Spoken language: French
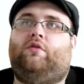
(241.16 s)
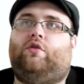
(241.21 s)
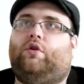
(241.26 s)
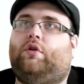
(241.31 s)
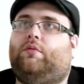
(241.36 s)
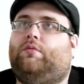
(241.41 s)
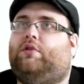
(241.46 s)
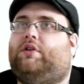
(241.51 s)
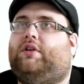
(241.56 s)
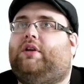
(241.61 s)
de
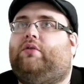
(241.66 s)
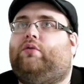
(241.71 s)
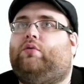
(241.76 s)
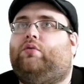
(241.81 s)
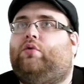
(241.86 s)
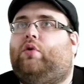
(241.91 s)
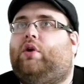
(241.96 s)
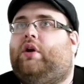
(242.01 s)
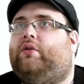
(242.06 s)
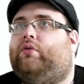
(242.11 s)

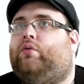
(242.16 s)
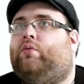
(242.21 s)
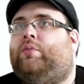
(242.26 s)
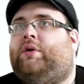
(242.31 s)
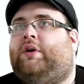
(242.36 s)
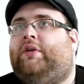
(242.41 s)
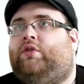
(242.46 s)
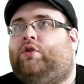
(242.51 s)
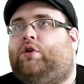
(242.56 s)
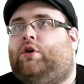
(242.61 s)
communication, de relations
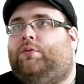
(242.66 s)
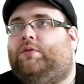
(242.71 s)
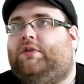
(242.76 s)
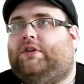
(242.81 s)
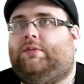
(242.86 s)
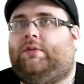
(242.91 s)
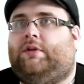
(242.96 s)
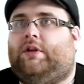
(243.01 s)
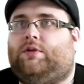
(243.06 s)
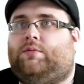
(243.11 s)
presse, de
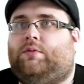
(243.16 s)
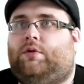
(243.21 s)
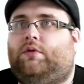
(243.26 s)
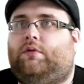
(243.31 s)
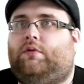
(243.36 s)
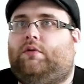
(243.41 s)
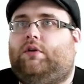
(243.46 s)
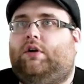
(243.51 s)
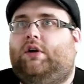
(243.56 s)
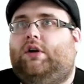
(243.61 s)
community
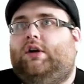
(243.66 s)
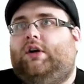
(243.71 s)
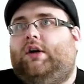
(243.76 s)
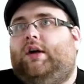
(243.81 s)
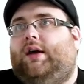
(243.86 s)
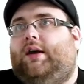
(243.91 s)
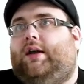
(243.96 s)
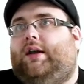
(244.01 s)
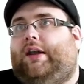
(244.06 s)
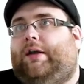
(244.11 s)
management,
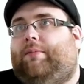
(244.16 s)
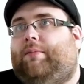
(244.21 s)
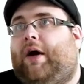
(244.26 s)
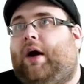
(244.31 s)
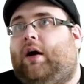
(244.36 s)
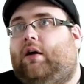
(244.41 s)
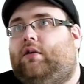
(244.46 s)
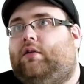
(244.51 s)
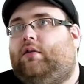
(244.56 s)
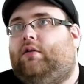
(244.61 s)
les
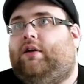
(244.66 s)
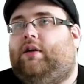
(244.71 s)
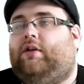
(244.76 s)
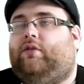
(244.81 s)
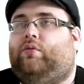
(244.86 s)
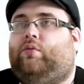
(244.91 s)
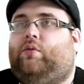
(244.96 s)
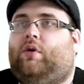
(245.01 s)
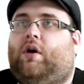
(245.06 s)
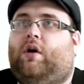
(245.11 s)
marques, qu'elles
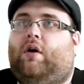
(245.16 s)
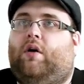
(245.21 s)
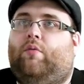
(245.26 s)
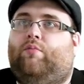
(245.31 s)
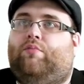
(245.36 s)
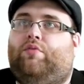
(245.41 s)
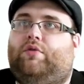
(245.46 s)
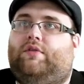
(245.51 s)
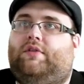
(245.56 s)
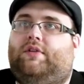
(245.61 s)
soient
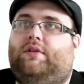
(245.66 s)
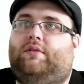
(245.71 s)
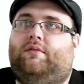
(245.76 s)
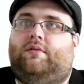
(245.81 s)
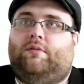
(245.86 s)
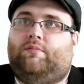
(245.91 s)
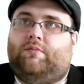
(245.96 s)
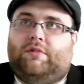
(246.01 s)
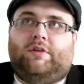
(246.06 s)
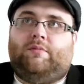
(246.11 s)
petites,
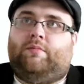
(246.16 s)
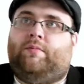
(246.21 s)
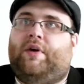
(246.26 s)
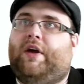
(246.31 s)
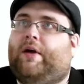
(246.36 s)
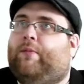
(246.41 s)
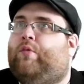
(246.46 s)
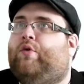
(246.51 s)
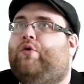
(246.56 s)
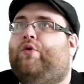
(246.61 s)

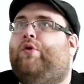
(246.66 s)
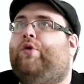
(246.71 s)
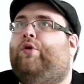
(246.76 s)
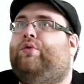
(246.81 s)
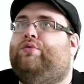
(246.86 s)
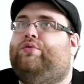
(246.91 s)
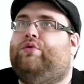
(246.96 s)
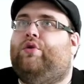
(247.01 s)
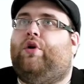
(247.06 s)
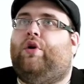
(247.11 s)
PME
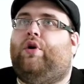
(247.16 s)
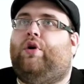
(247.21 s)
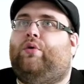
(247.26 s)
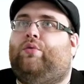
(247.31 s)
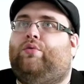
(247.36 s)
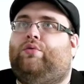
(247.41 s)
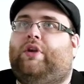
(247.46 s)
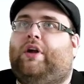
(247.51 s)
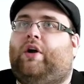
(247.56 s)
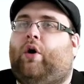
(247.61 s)
euh,
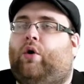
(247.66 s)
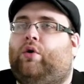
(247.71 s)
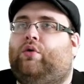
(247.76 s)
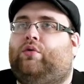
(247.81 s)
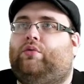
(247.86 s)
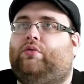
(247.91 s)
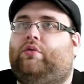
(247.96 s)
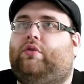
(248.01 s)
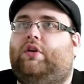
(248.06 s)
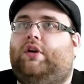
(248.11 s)
ou des grands
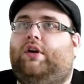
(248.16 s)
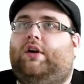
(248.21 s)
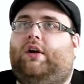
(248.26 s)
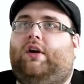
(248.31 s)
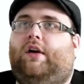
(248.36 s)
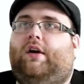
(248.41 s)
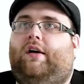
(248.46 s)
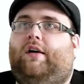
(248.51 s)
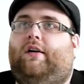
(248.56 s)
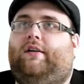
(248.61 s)
comptes,
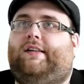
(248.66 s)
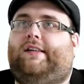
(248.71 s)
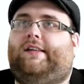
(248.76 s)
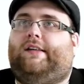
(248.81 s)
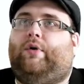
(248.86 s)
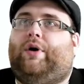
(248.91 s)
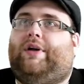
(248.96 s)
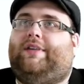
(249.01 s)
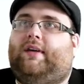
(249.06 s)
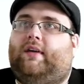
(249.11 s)
euh,
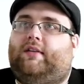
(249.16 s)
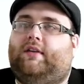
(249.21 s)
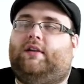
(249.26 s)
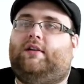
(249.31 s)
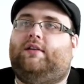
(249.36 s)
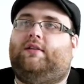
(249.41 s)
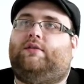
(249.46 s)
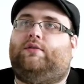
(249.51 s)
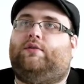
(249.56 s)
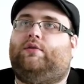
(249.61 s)
qui
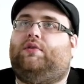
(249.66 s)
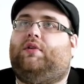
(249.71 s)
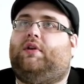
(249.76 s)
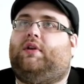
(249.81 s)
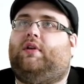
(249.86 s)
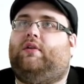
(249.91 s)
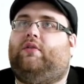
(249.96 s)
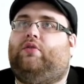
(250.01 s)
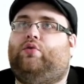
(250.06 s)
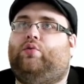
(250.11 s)
internalisent ces
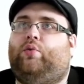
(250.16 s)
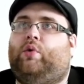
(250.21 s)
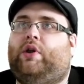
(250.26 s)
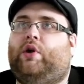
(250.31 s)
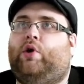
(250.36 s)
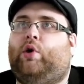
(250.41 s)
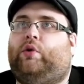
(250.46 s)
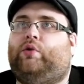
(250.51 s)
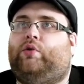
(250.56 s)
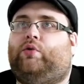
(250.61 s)
questions
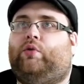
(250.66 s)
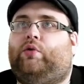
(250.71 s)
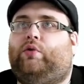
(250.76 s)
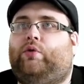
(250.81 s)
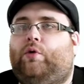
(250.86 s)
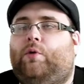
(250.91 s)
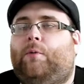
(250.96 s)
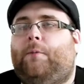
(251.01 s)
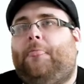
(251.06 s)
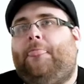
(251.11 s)
liées aux réseaux
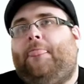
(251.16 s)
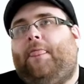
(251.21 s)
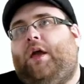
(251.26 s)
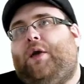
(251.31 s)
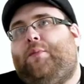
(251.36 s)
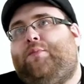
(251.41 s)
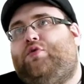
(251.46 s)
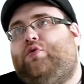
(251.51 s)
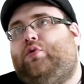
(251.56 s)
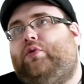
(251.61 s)
sociaux.
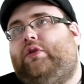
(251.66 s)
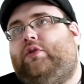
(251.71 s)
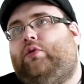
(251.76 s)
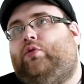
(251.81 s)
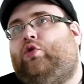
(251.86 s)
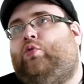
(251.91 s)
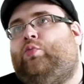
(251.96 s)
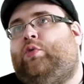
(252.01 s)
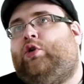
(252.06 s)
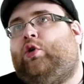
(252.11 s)
Et puis aussi, dans
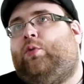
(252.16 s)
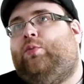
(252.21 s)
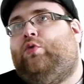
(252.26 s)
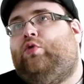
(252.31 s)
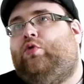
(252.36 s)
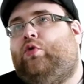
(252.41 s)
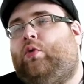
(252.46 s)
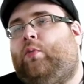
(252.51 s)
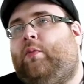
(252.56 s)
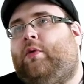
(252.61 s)
une moindre
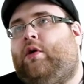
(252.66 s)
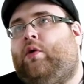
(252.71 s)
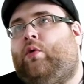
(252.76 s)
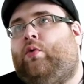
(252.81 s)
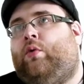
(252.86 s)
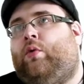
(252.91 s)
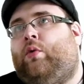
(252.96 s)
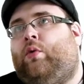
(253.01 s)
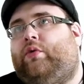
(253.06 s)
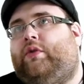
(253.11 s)
mesure, mais
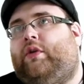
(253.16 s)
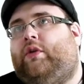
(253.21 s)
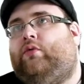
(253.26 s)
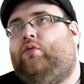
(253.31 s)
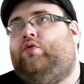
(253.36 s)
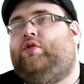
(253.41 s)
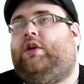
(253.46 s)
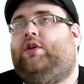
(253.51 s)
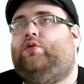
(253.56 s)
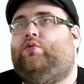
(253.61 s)
c'est un
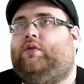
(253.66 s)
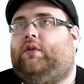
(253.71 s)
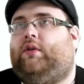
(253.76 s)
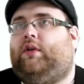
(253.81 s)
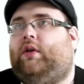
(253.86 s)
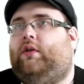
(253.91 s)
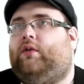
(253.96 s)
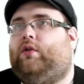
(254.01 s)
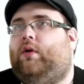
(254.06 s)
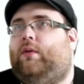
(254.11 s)
sujet qui nous
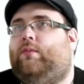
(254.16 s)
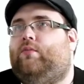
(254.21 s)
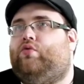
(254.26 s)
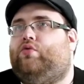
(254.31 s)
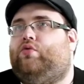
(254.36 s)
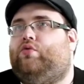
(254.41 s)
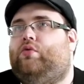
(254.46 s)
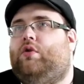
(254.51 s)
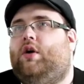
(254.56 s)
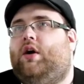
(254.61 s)
intéresse quand même
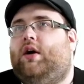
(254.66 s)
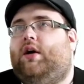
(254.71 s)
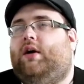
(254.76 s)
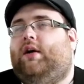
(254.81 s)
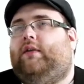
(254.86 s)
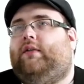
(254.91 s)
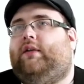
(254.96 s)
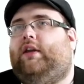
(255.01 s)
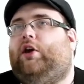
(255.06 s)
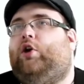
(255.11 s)
beaucoup,
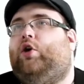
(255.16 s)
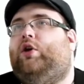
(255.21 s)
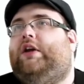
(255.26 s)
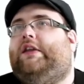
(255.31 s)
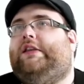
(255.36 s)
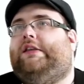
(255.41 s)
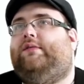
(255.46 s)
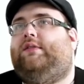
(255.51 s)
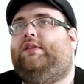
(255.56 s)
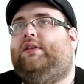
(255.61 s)
c'est les
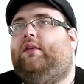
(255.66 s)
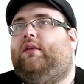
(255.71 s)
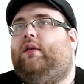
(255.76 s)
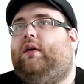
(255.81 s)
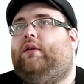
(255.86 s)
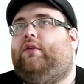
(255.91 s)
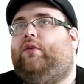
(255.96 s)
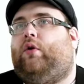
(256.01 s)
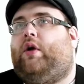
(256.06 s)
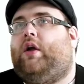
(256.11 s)
collectivités
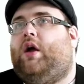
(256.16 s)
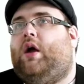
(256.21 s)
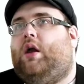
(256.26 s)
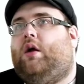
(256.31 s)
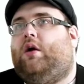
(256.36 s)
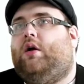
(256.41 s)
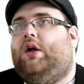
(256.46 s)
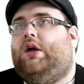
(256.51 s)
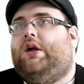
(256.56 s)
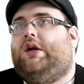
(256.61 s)

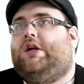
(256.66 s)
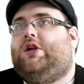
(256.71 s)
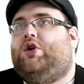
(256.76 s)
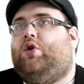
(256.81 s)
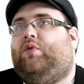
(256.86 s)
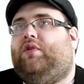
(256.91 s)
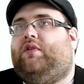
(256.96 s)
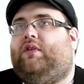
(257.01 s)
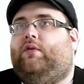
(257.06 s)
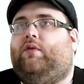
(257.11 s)
territoriales qui
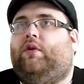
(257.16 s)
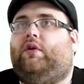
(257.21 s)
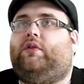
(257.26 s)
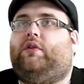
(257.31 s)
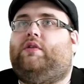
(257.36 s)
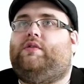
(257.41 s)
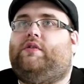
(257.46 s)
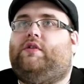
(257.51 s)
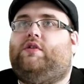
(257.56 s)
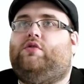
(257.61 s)
ont envie de savoir ce
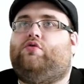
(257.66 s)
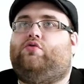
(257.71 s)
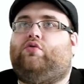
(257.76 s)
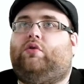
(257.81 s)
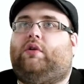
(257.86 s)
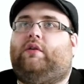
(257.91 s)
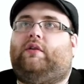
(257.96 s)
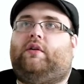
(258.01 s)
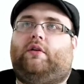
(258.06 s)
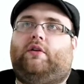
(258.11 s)
qui se dit
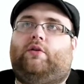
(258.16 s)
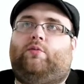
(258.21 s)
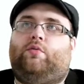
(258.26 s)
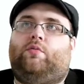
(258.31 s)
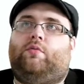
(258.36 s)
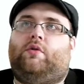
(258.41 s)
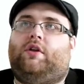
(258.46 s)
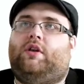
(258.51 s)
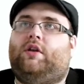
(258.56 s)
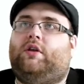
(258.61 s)
autour d'un service
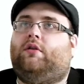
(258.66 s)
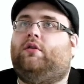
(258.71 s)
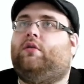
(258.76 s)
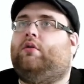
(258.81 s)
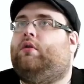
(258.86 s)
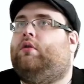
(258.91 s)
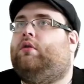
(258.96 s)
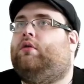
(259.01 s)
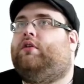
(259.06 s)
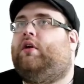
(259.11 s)
public,
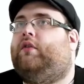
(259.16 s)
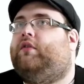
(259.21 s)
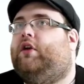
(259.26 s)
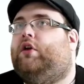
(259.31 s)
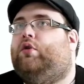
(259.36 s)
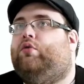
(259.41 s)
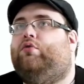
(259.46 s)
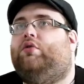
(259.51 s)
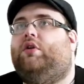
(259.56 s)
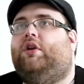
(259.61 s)
euh, d'un
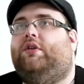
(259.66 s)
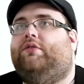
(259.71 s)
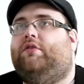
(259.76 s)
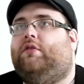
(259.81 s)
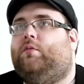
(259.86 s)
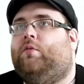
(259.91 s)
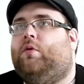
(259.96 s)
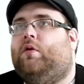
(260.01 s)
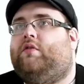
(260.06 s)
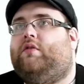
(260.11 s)
élu, d'un
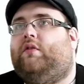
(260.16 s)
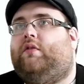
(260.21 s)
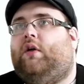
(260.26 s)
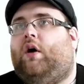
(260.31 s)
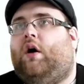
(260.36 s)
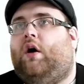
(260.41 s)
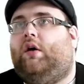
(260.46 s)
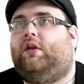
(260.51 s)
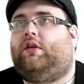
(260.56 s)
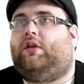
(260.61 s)
événement, etc.
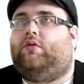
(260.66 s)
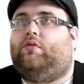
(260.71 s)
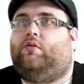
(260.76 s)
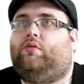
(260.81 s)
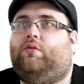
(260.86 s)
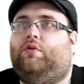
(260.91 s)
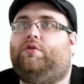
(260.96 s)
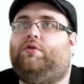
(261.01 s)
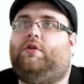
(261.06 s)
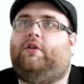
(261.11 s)
Et qui du
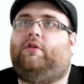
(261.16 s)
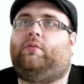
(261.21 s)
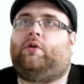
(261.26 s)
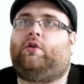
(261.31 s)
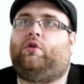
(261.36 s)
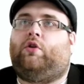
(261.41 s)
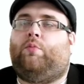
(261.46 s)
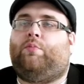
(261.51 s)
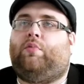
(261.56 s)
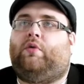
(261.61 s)
coup utilisent
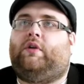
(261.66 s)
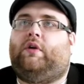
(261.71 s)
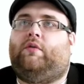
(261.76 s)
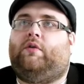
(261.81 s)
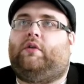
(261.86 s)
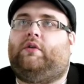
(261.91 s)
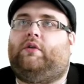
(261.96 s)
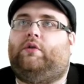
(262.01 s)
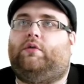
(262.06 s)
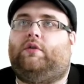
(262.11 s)
Winger pour
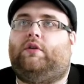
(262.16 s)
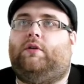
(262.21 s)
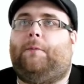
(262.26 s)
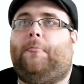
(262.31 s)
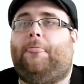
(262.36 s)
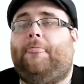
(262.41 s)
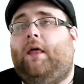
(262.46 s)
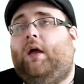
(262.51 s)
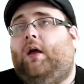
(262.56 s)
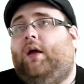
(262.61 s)
savoir ça aussi.
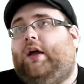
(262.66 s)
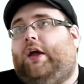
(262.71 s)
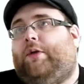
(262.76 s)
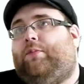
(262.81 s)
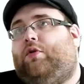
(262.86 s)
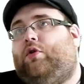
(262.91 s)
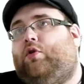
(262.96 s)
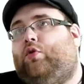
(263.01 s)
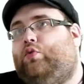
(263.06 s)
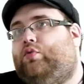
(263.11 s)
Et
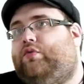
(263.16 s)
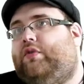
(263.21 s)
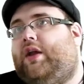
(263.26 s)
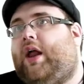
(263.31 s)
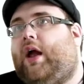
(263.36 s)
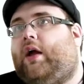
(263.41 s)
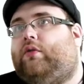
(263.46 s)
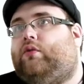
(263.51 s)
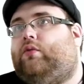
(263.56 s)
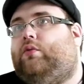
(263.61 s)
puis le nouvel
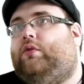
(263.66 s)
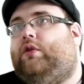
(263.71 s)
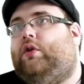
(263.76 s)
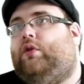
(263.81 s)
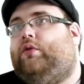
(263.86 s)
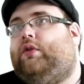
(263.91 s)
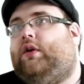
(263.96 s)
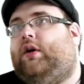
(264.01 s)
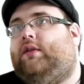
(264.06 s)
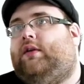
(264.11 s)
axe qu'on est
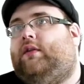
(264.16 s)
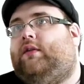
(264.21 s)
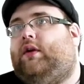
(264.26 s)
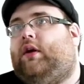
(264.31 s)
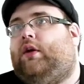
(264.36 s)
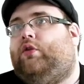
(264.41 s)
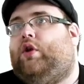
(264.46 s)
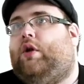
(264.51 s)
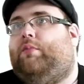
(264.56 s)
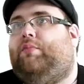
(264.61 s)
en train
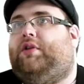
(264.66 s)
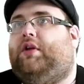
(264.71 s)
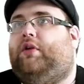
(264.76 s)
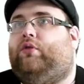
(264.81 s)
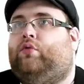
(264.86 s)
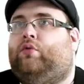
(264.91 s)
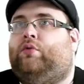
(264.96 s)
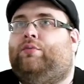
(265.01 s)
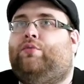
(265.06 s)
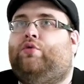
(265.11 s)
d'intégrer dans
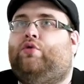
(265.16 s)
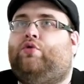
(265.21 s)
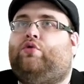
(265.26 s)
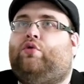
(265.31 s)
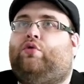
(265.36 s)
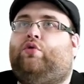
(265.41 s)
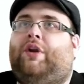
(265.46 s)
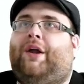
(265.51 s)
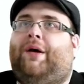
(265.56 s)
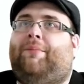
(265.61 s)
l'application de
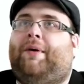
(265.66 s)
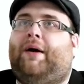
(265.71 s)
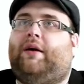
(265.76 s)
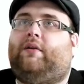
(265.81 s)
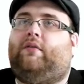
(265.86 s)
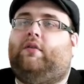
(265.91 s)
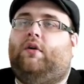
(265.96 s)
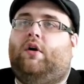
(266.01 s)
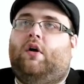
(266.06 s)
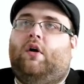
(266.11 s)
mesure de
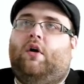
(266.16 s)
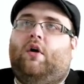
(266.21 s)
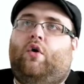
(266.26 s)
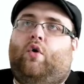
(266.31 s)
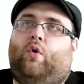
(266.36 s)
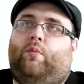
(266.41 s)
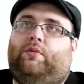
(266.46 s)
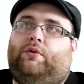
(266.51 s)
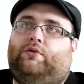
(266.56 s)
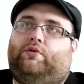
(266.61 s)
l'impact,
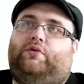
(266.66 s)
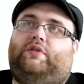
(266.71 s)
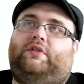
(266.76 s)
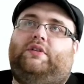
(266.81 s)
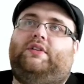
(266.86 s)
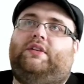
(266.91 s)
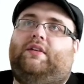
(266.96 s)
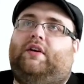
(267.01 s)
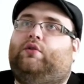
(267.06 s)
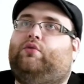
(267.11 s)
on pense aussi
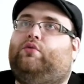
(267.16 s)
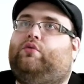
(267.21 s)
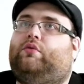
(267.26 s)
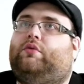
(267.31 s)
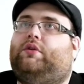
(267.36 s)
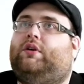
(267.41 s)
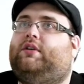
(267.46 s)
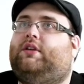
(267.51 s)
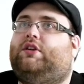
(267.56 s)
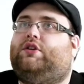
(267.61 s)
que ça va nous
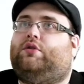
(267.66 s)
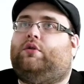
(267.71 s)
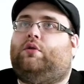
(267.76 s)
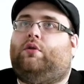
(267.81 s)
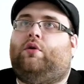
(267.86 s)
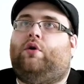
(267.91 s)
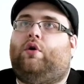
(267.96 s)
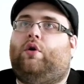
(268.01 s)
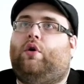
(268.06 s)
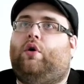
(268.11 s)
ouvrir des
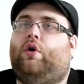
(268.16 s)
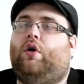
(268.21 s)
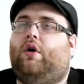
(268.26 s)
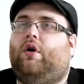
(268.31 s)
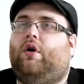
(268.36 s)
champs... Euh,